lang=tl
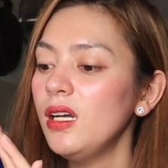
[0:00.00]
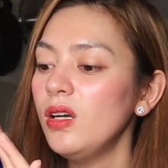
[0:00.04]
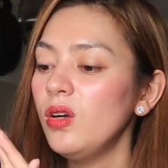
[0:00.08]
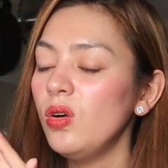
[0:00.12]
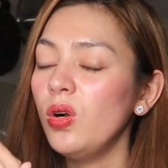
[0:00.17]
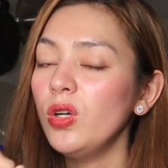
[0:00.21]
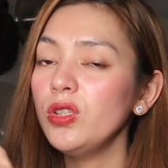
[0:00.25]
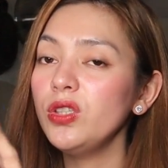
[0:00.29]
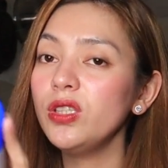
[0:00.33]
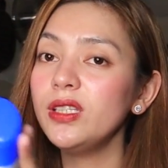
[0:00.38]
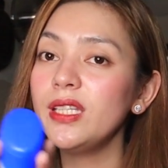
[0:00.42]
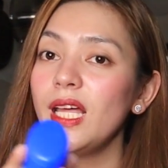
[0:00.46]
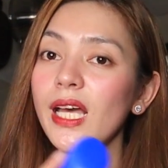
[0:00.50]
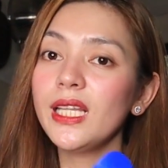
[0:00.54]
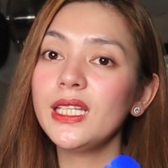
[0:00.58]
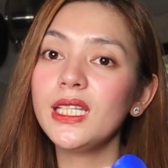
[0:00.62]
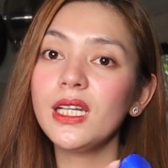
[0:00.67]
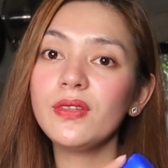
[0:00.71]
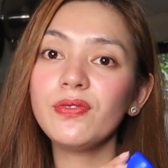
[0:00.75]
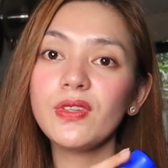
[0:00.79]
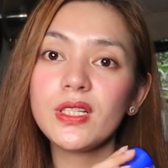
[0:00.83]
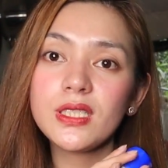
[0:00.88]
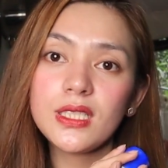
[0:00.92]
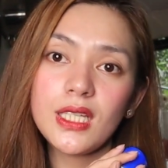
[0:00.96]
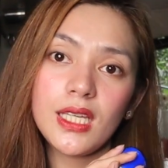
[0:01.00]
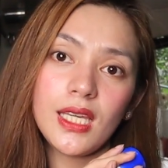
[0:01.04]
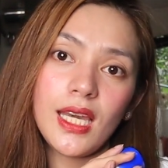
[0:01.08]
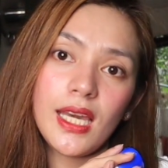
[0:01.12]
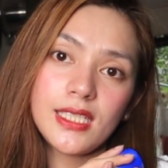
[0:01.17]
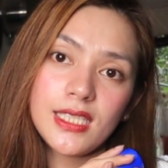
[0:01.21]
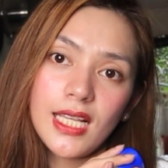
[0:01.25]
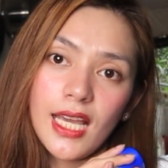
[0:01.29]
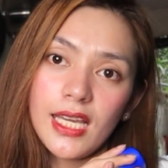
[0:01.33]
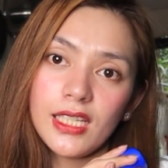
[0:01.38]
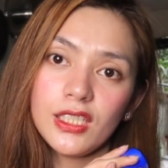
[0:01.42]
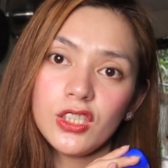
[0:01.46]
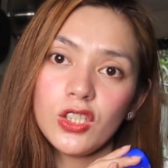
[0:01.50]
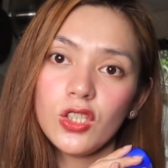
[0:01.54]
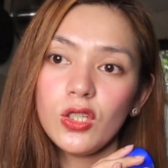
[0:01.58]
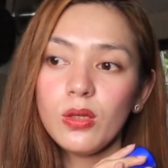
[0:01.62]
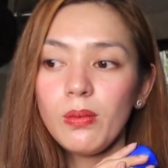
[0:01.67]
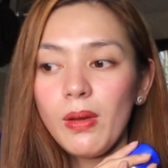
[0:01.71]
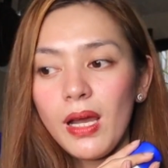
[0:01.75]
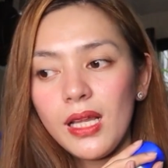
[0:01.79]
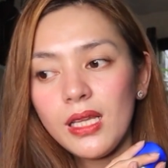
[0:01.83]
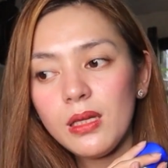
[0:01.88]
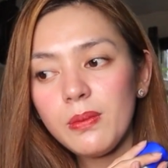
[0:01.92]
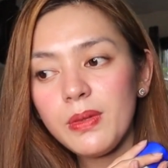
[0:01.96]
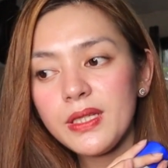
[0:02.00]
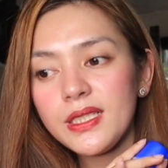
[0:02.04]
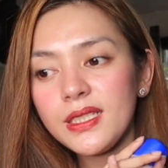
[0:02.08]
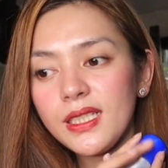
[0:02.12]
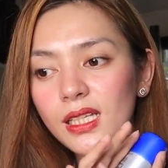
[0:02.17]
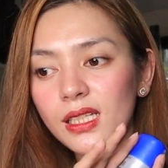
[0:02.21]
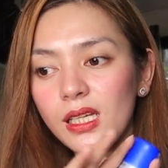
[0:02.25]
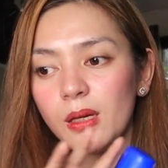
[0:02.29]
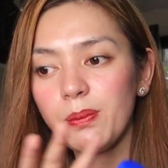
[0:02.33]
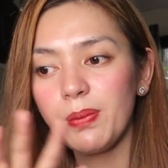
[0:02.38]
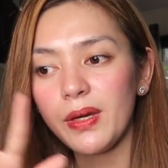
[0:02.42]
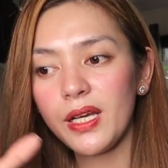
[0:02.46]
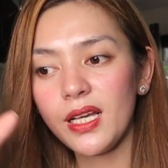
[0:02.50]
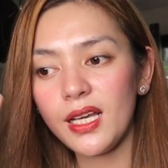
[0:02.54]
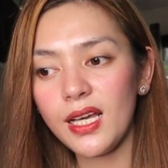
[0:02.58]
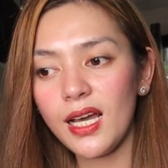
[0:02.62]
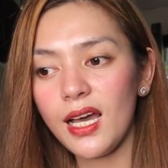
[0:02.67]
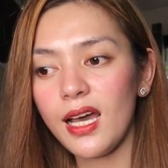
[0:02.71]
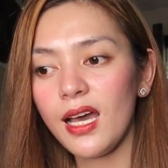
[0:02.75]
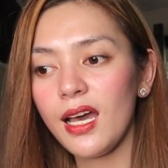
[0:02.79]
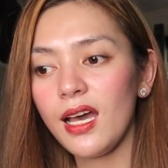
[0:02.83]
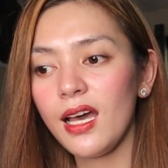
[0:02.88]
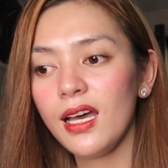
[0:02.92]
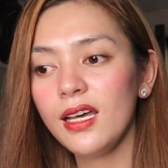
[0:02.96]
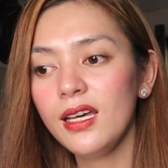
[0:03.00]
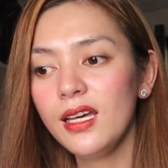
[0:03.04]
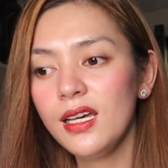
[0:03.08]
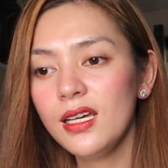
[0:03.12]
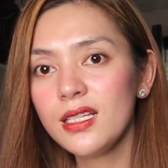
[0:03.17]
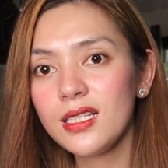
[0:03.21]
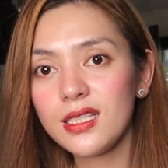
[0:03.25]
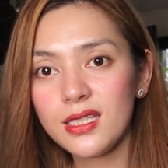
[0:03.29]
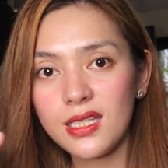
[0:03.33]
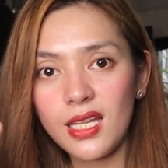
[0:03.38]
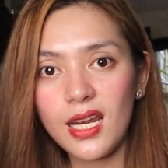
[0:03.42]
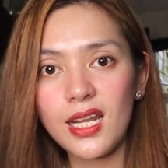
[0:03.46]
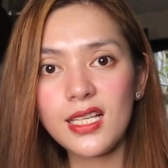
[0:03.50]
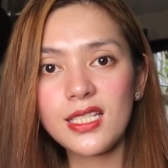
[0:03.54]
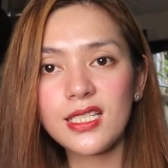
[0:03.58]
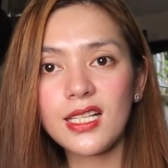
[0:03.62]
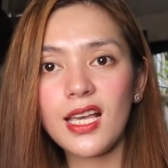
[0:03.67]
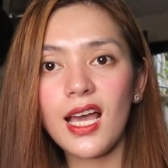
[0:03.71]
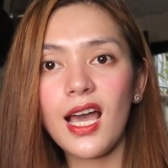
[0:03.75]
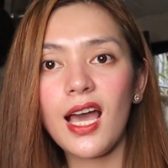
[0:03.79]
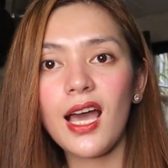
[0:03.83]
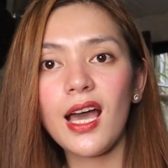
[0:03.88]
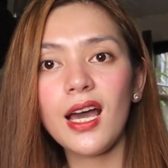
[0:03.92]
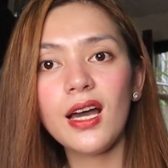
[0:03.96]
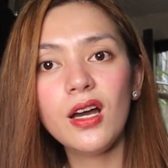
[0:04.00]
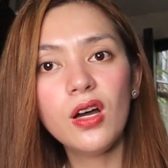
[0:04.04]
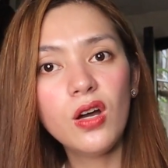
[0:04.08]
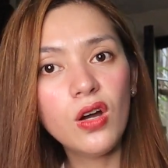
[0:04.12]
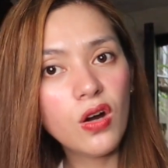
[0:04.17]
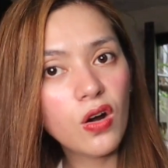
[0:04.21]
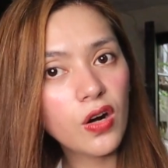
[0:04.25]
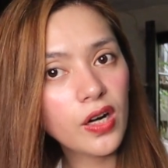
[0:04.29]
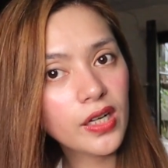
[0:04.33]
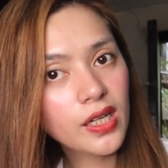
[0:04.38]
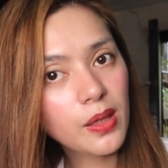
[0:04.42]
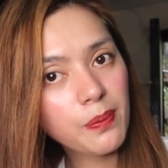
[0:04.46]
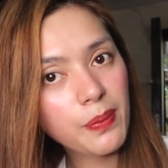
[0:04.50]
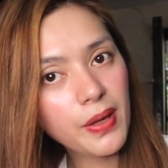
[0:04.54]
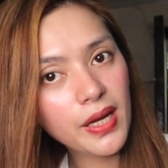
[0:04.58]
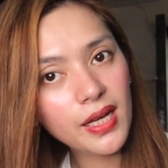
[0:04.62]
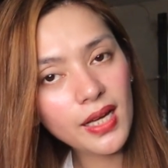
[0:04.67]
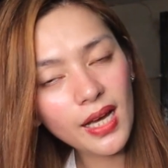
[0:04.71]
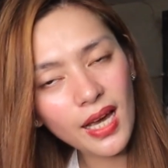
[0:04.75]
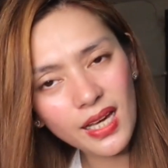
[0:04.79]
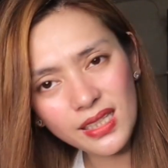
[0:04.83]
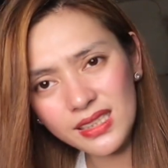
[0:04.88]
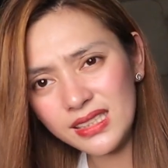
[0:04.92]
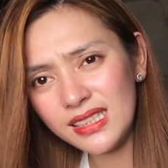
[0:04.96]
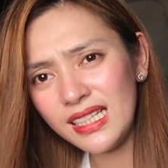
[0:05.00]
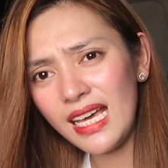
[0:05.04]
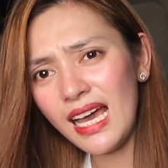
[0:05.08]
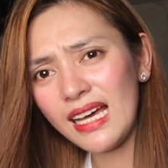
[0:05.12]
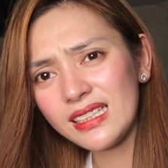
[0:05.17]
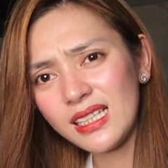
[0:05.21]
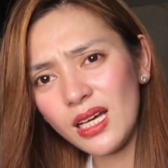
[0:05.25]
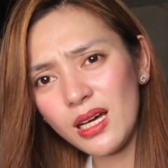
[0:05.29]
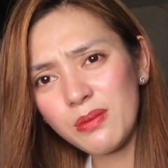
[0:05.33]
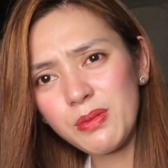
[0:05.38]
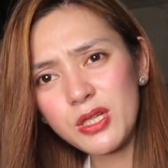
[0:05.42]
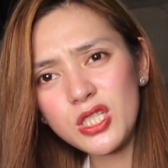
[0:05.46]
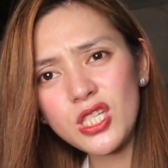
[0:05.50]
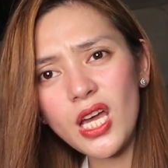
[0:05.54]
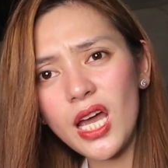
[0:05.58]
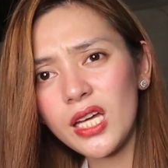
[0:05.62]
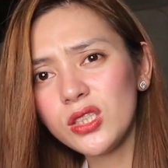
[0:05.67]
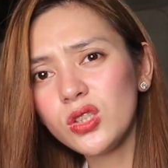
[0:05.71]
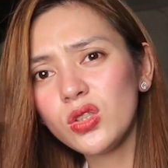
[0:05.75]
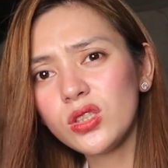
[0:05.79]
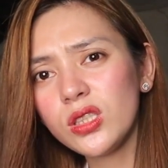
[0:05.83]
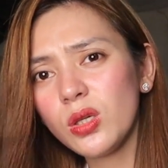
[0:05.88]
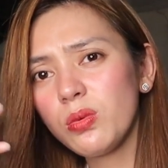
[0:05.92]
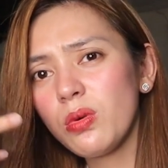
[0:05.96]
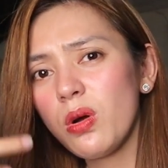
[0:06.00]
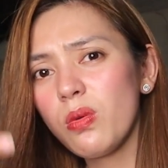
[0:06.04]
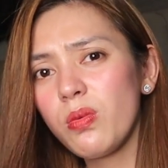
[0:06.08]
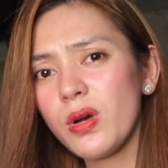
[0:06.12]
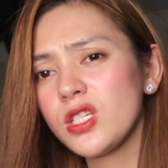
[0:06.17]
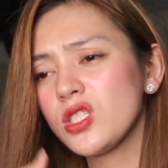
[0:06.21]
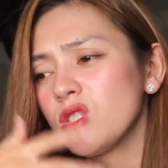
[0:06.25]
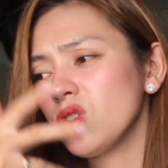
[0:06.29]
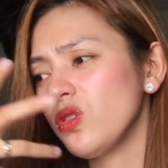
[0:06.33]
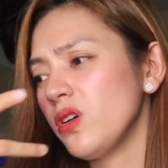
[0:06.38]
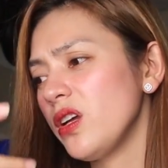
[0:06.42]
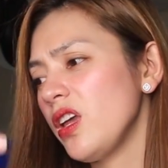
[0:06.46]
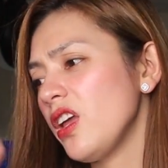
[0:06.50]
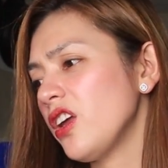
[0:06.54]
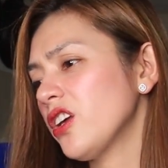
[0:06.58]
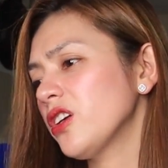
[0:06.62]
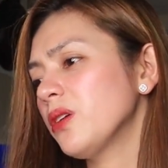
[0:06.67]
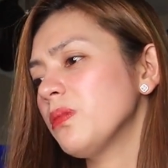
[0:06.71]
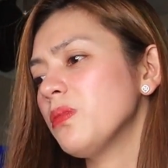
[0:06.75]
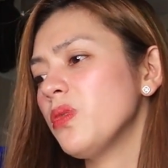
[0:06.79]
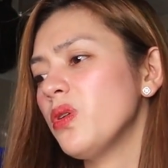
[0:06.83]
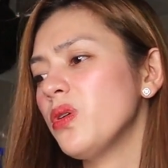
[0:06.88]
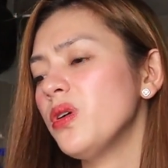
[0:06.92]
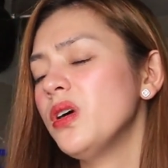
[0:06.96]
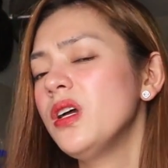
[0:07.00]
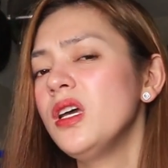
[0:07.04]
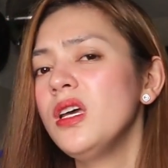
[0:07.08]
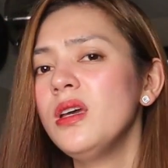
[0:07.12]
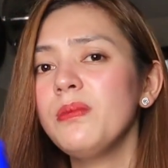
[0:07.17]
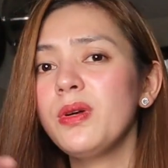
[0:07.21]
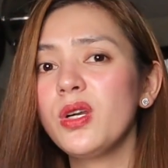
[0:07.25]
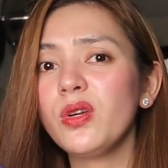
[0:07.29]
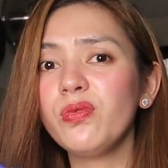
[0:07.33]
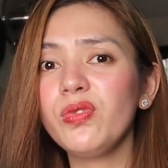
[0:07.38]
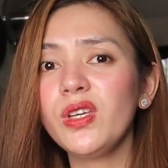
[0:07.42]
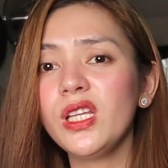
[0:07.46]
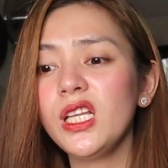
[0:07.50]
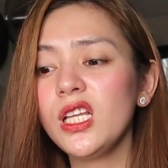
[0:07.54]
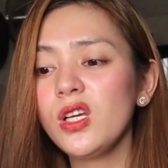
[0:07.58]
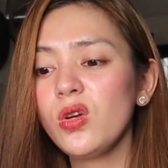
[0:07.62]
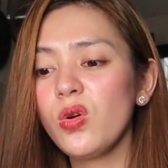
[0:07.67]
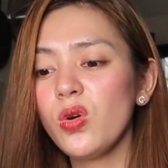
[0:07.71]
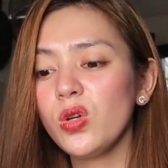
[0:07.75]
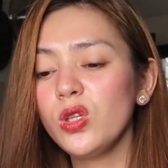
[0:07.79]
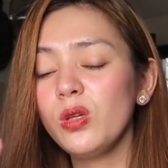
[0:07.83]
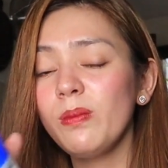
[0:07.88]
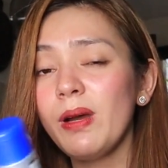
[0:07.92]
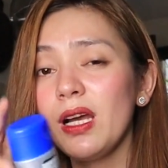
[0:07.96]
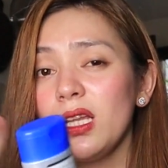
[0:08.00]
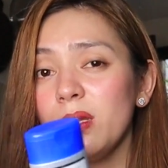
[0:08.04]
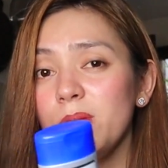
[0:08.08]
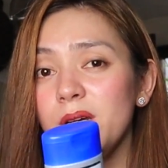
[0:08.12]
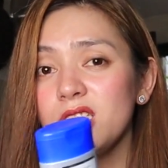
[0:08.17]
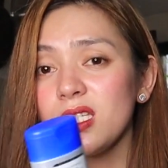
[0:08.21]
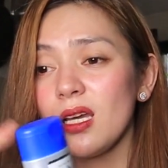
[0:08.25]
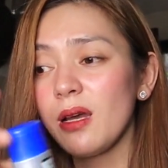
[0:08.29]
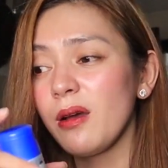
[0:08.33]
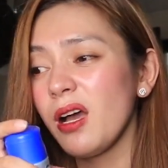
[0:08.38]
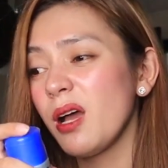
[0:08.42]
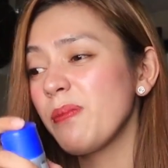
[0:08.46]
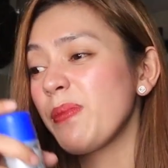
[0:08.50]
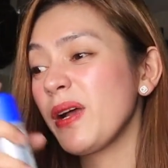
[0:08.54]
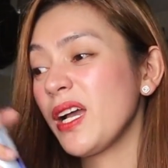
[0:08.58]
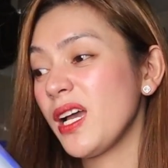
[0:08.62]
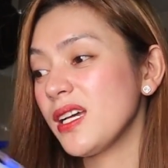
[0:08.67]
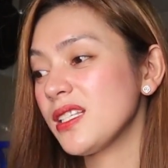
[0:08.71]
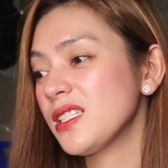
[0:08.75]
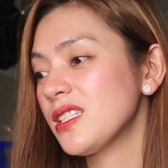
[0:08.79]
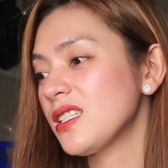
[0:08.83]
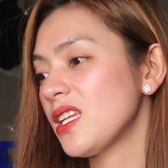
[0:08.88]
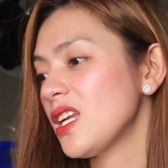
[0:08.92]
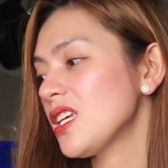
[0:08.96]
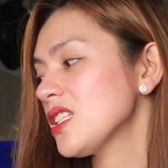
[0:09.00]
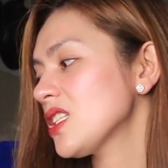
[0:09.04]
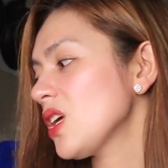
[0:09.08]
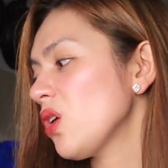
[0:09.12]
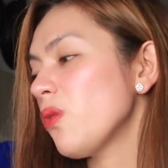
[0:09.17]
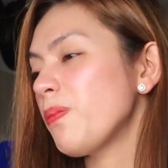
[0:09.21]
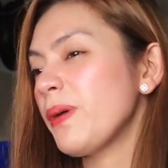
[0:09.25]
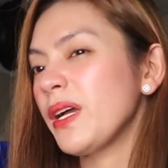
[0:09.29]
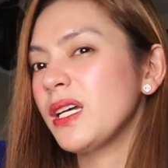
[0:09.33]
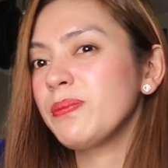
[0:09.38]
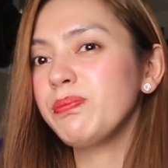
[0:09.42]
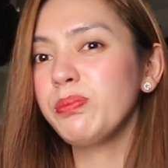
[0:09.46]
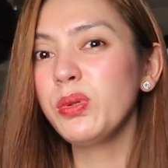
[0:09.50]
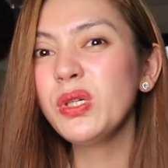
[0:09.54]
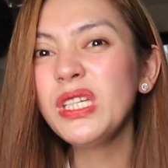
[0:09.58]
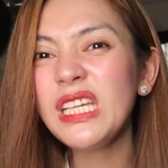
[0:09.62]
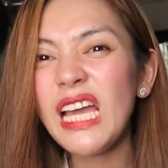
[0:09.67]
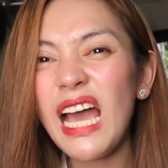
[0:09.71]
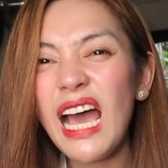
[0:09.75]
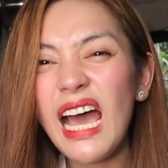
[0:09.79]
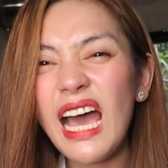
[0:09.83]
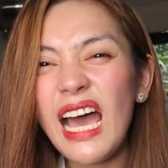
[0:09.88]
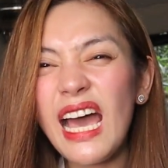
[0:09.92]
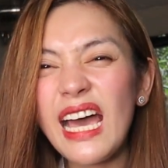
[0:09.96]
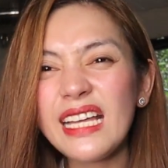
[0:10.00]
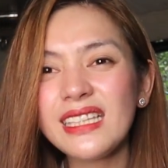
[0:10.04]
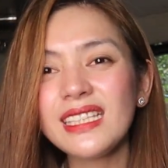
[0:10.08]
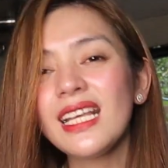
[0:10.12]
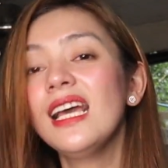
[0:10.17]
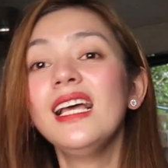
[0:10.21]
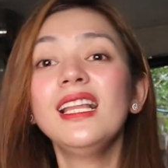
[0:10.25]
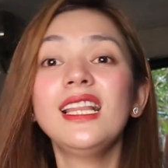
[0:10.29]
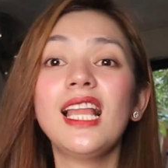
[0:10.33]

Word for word: O, yung dandruff kasi, it's either lumalabas yan kapag ka stress ka, or kapag ka hindi ata masyadong nawawash yung hair mo. Pero feeling ko, lumalabas siya kapag ka stress ako pag puyat.